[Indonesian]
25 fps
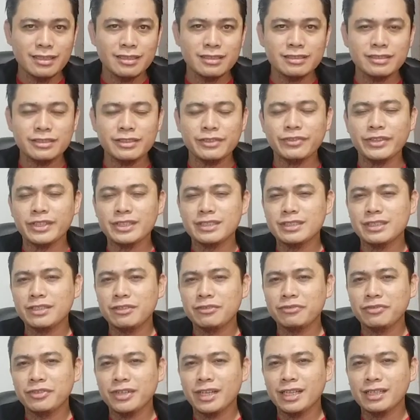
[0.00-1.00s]

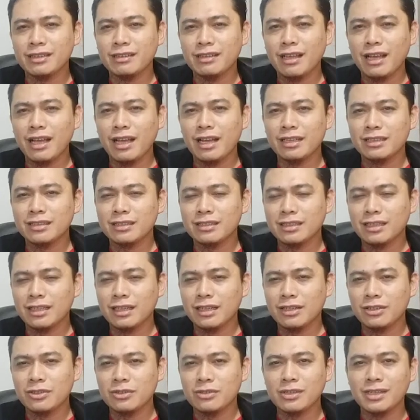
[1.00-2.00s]
Sifat-sifat
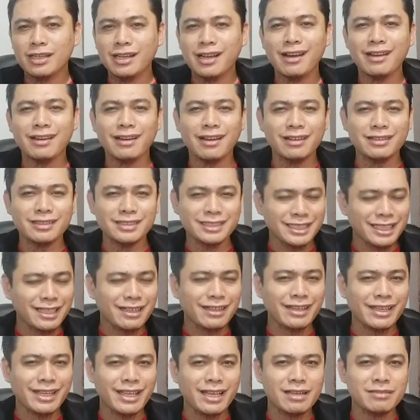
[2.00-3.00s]
atau
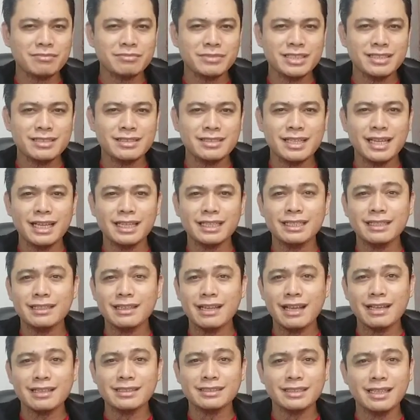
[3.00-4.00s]
karakter yang menjadi
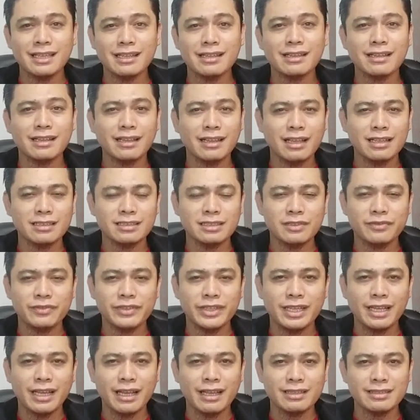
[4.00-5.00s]
dasar
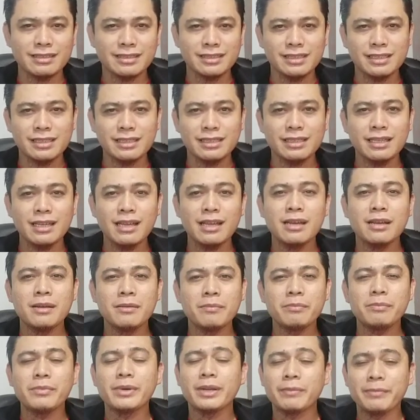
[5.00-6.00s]
klasifikasi
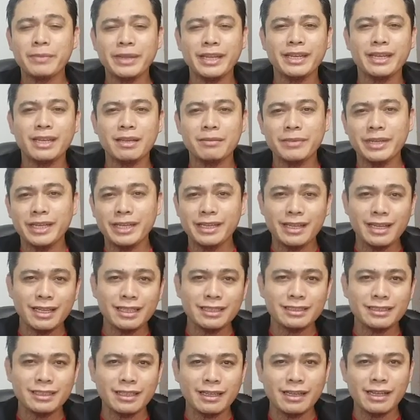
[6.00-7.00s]

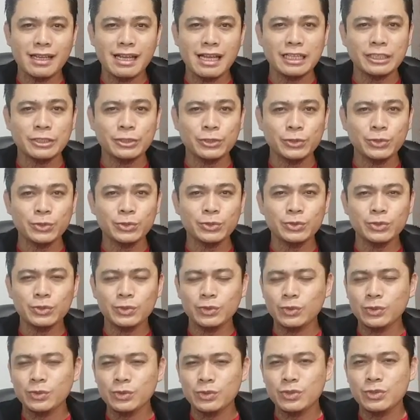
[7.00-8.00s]
berbeda-beda
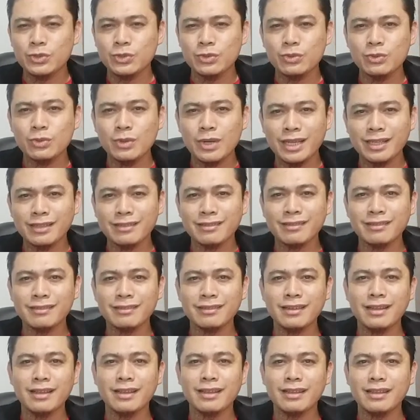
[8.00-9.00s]
tergantung tujuan
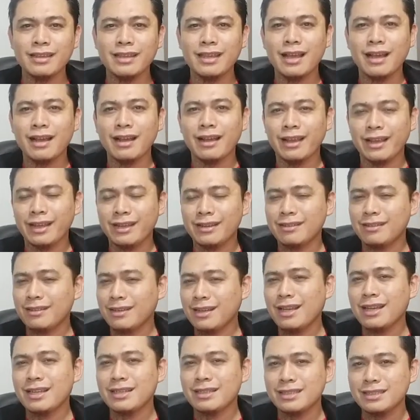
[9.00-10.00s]
yang
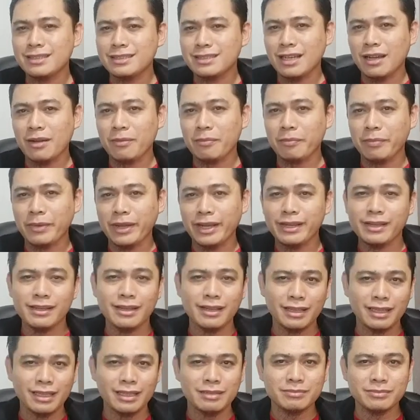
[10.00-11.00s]
hendak dicapai
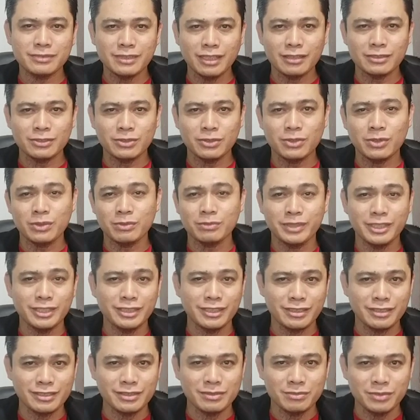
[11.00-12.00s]
dalam taksonomi
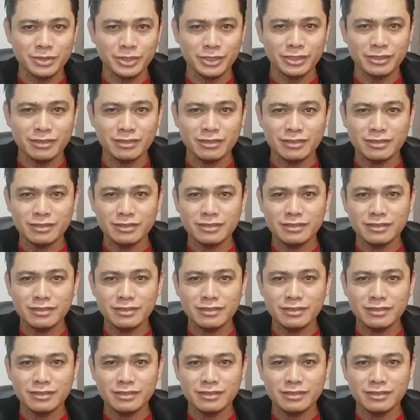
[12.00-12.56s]
tersebut.